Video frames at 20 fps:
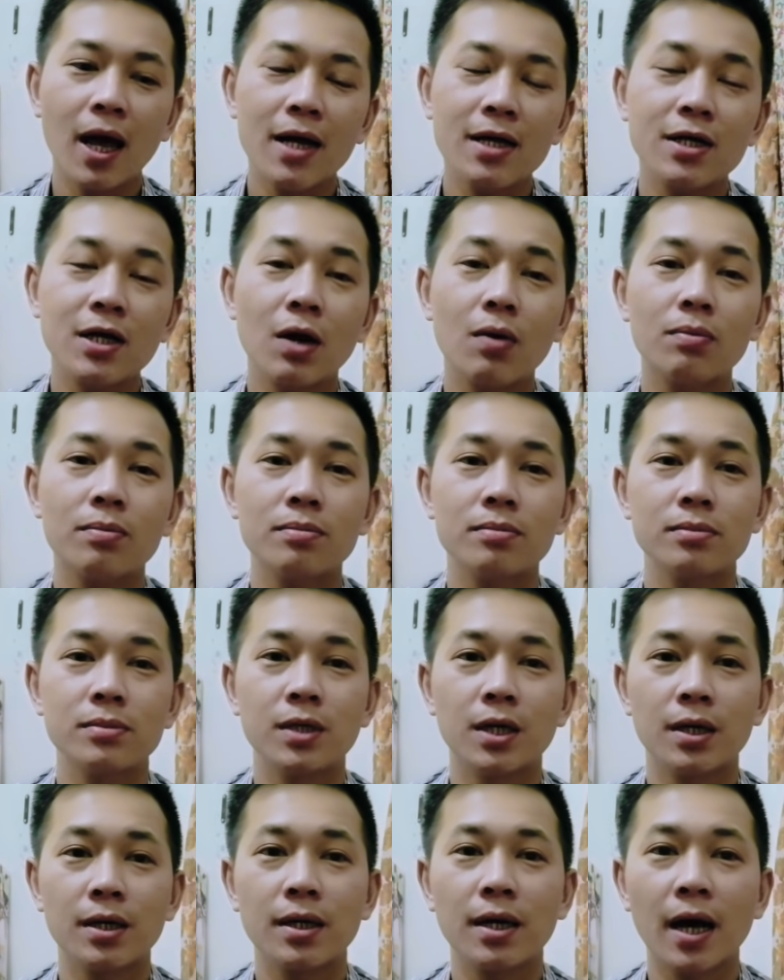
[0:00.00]
lan rộng
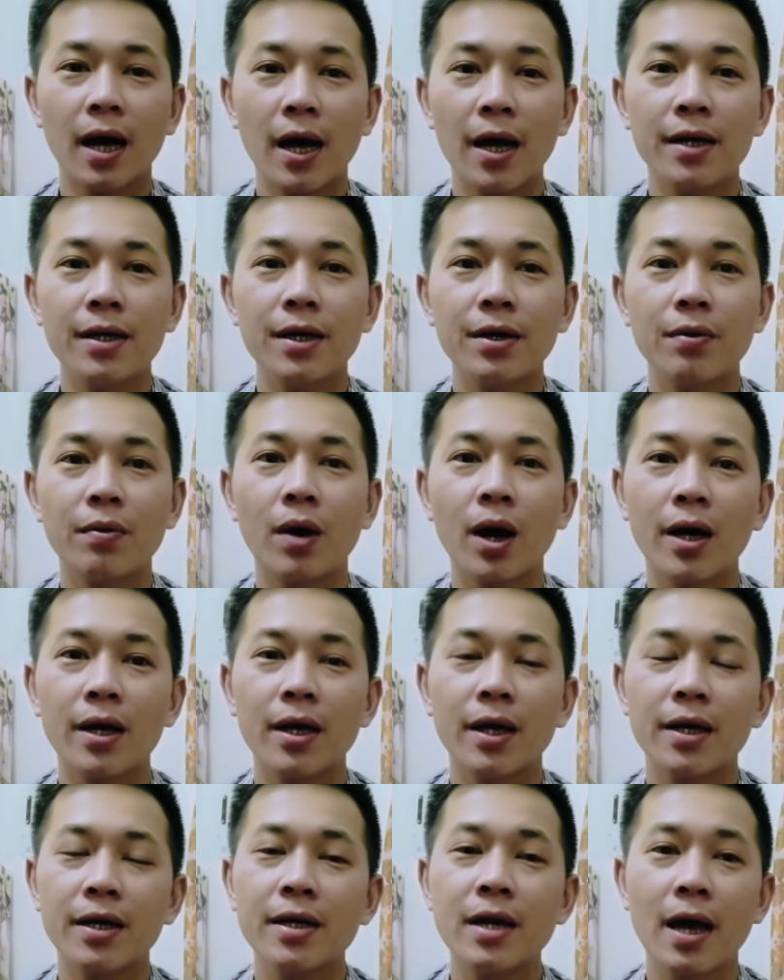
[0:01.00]
những cái điều
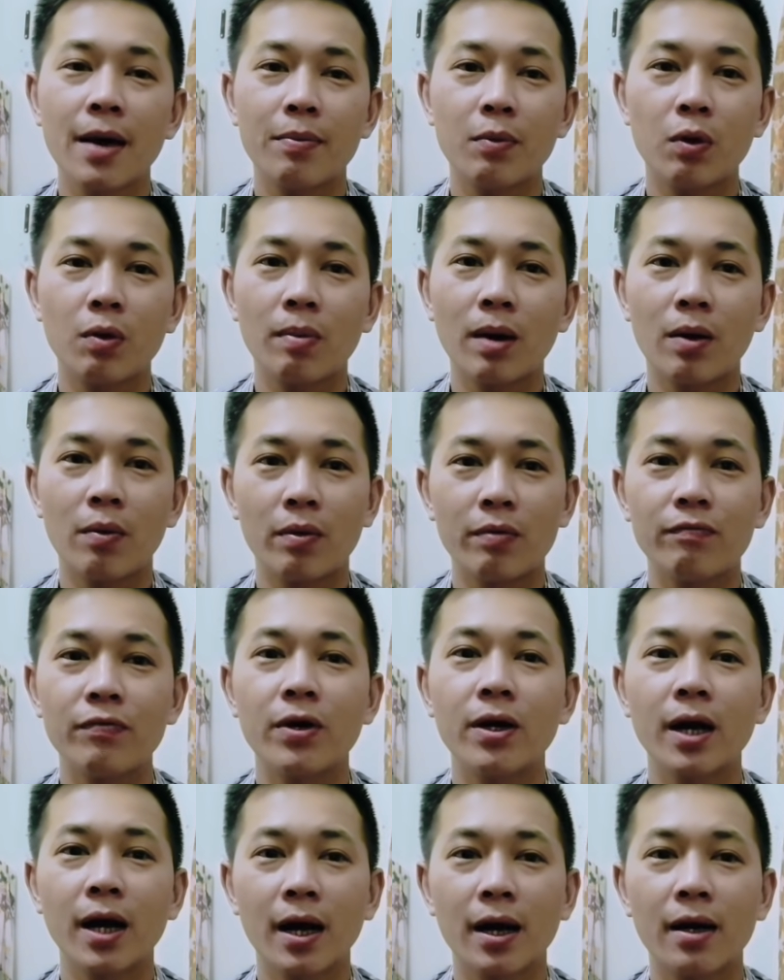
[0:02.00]
hay ý đẹp của bà Nguyễn
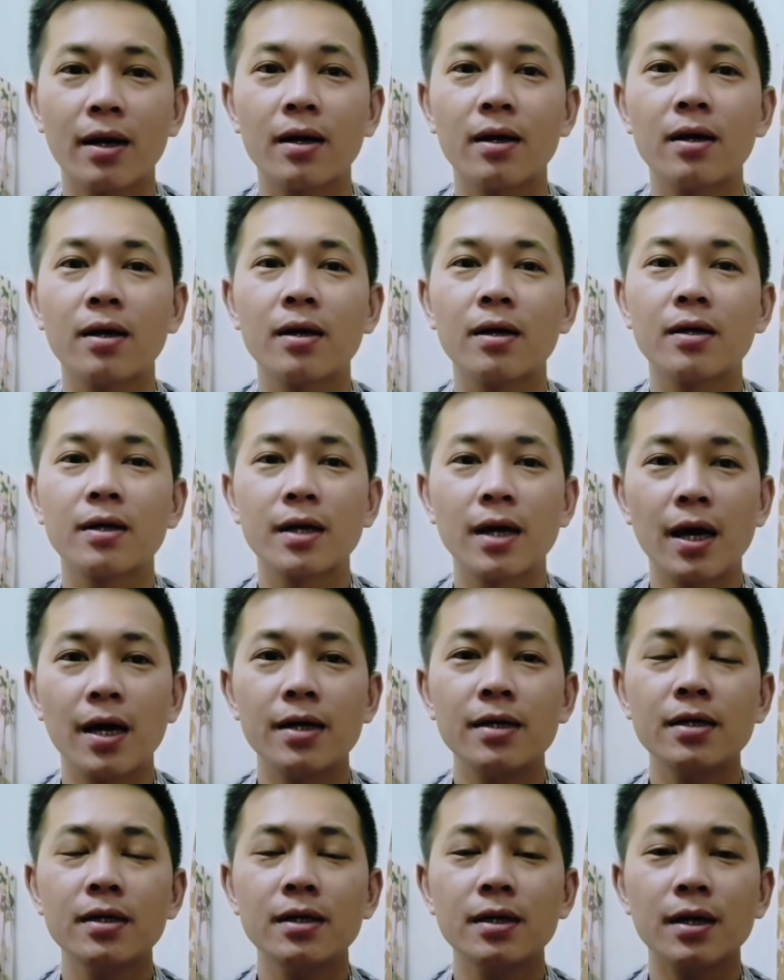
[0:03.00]
Phương Hằng
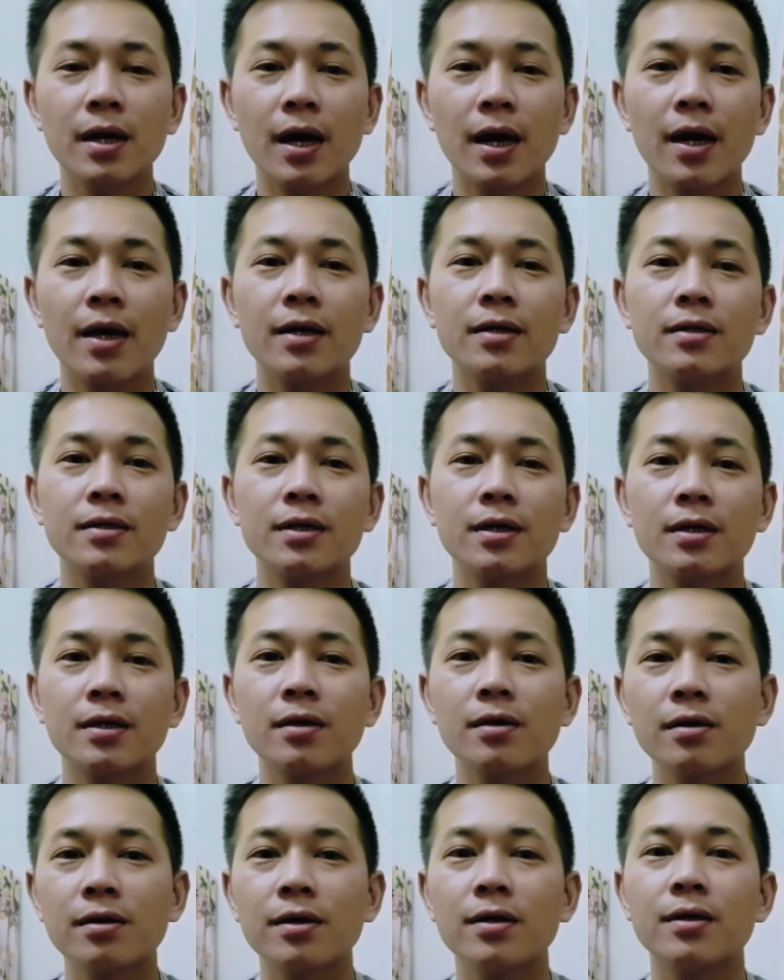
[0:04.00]
đến để
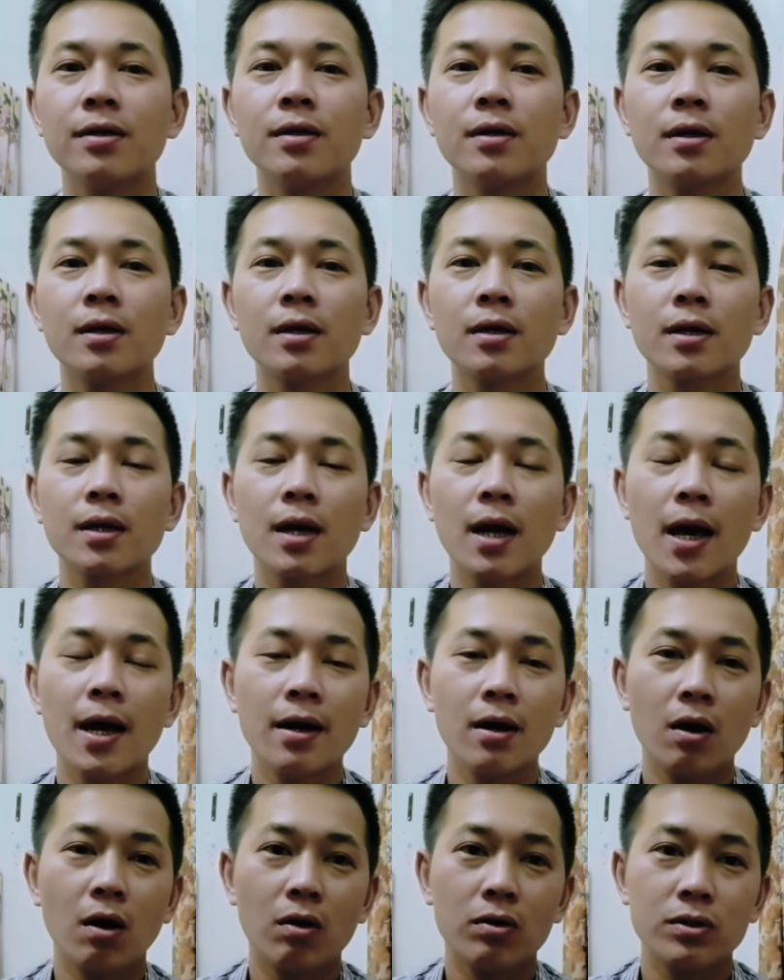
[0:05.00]
những người
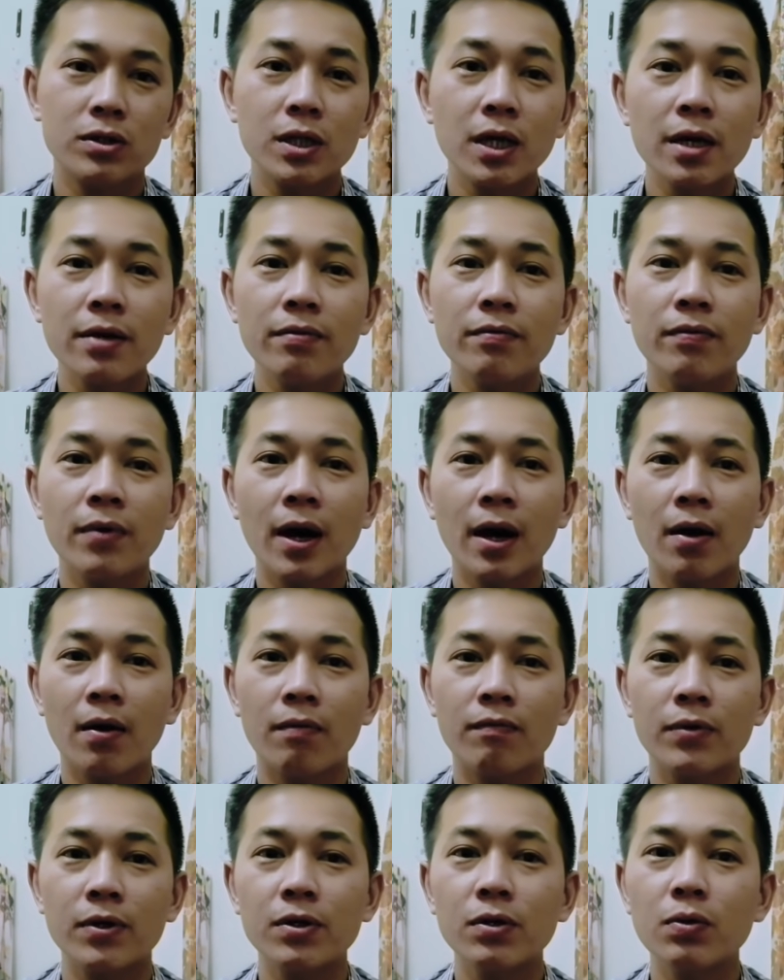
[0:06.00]
đang còn tin
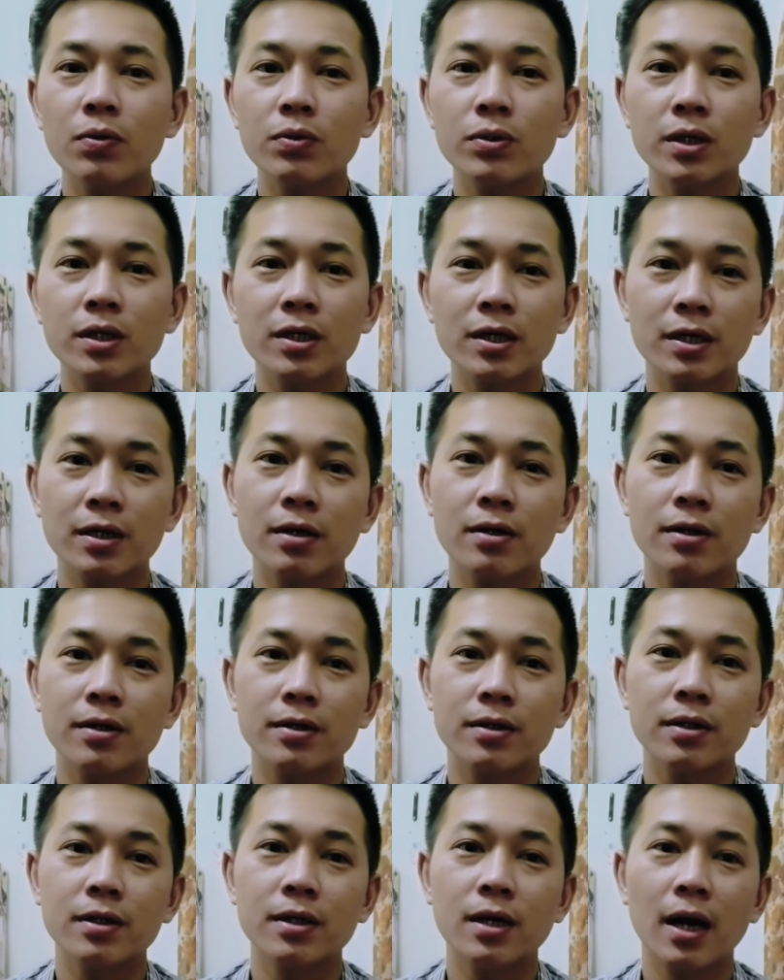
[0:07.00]
vào ví dụ như những
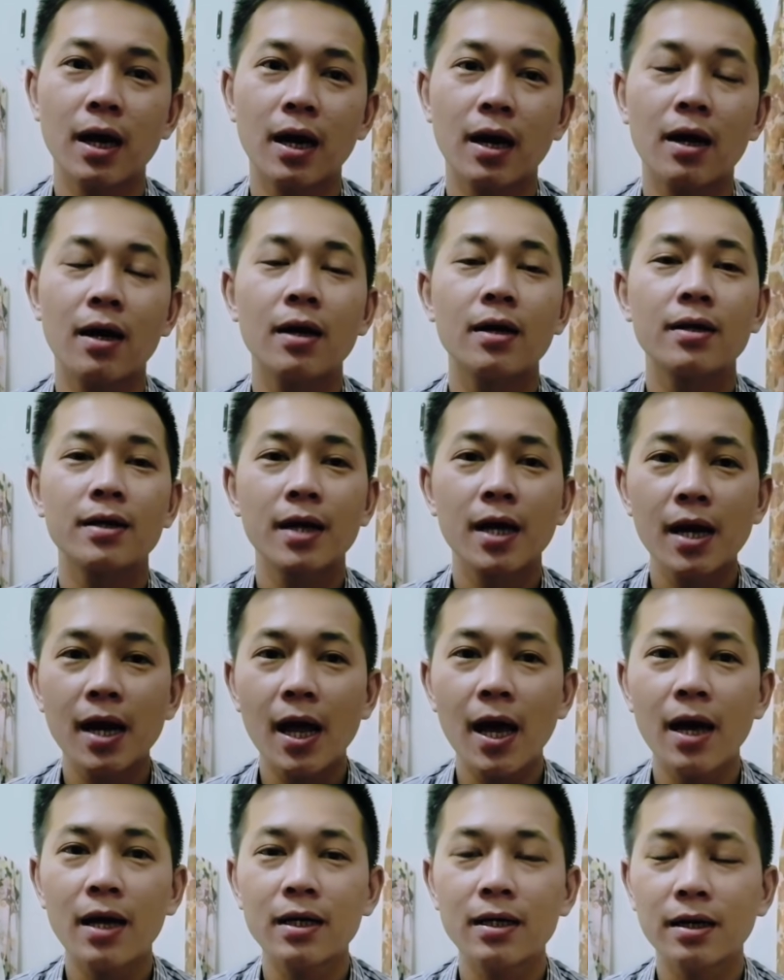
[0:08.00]
người như là Đê
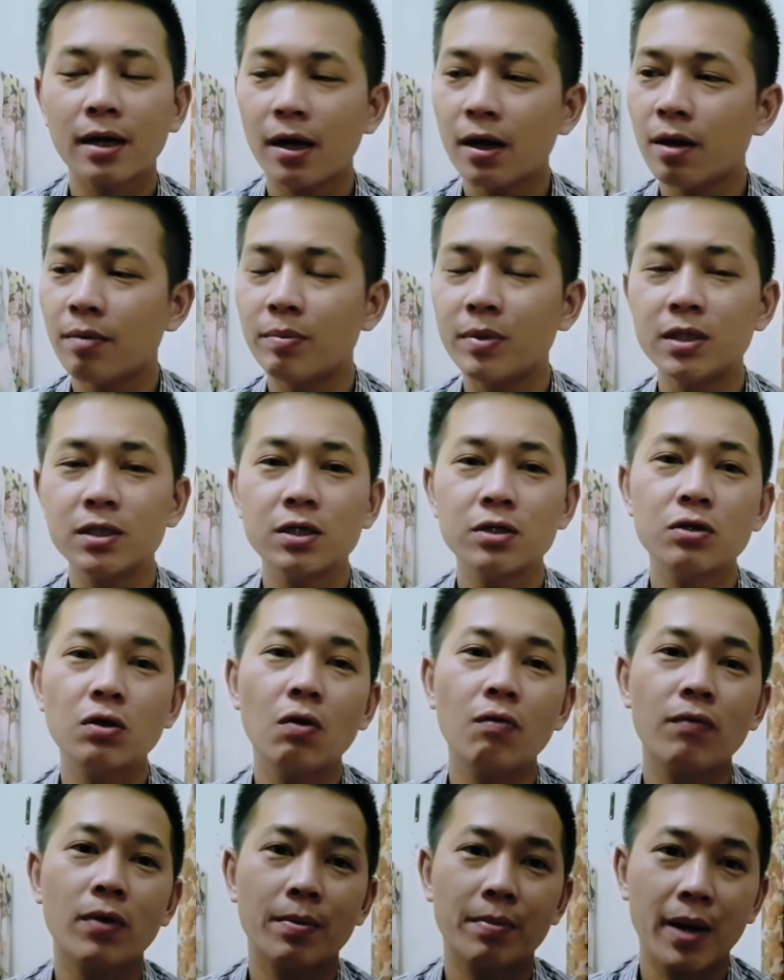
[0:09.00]
Lan hay là
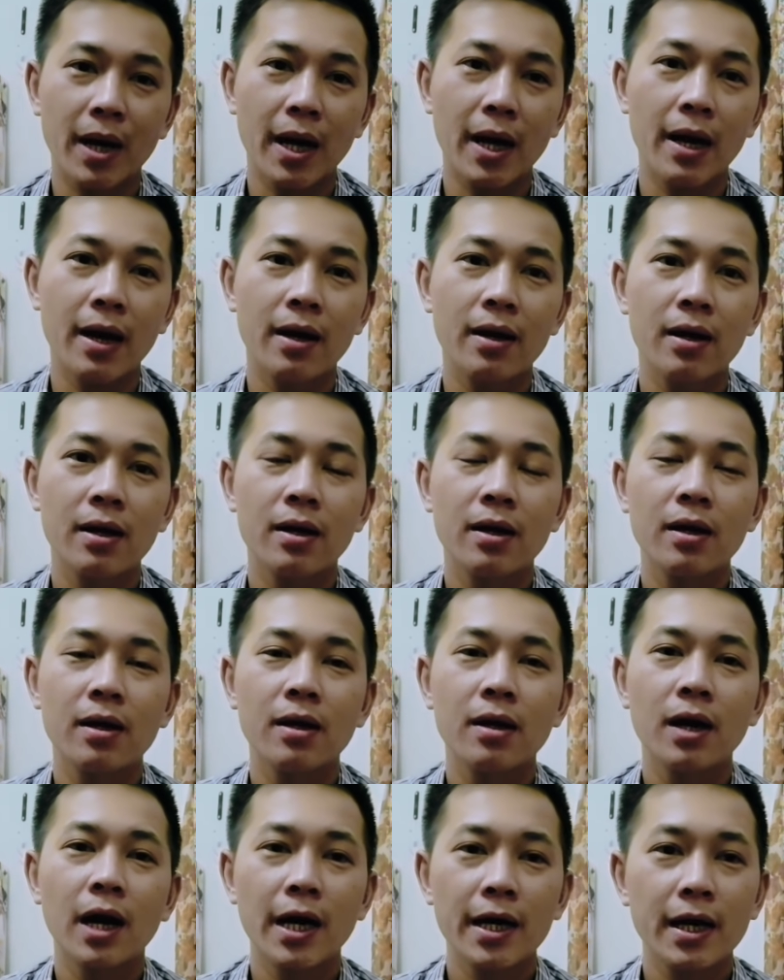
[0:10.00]
Michio Phạm Ngà
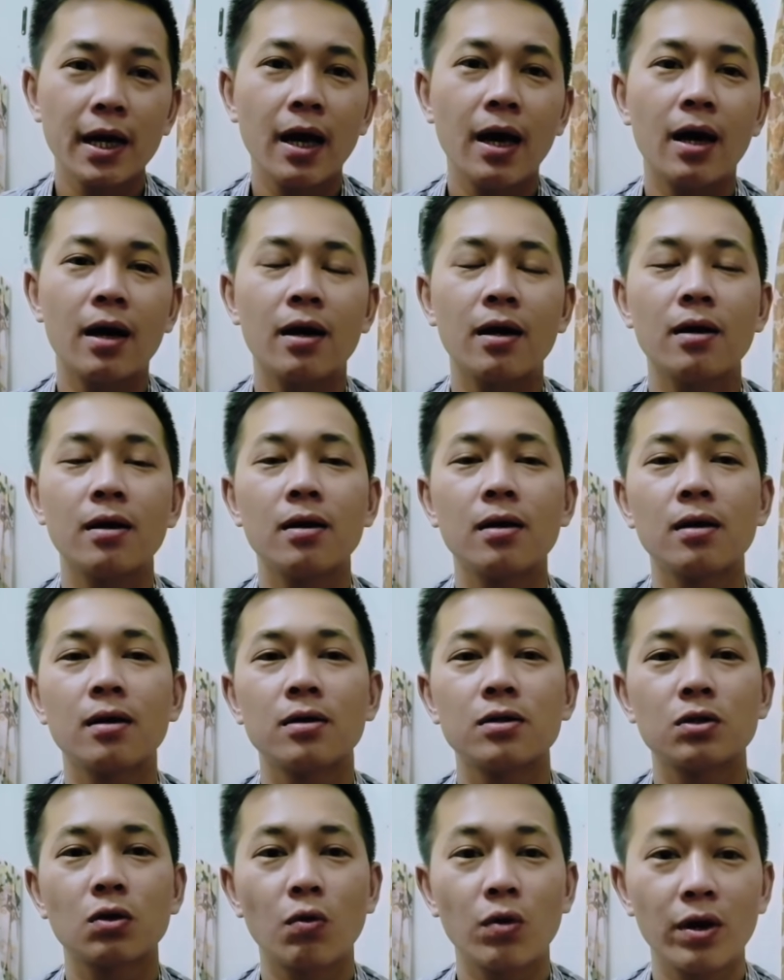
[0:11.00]
hay là
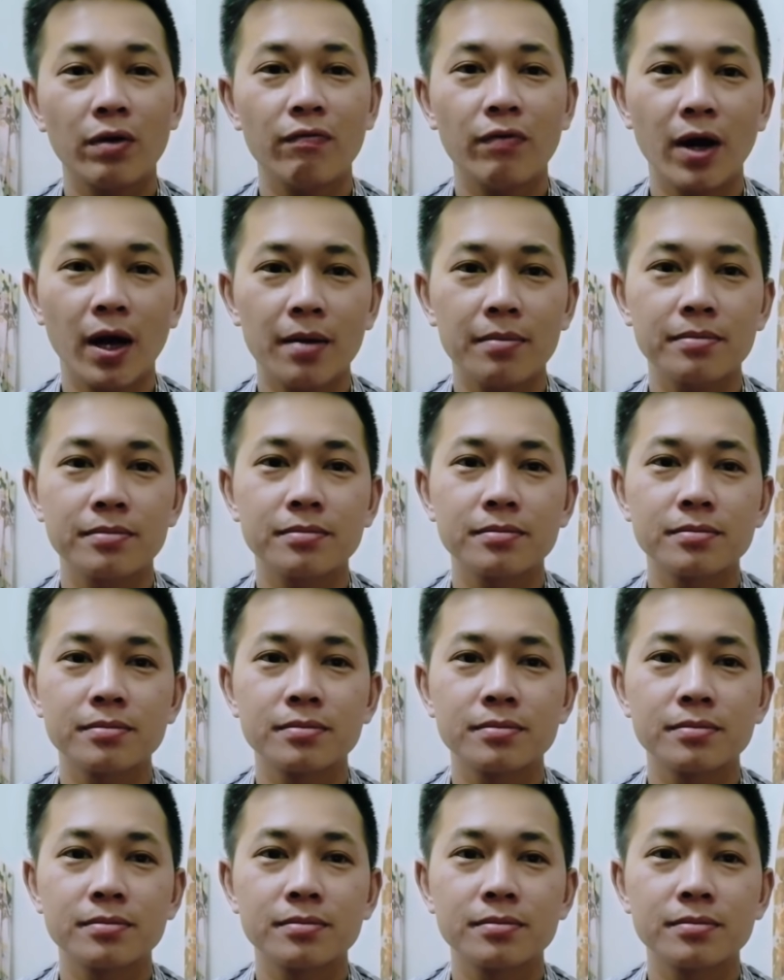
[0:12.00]
Tony Phạm.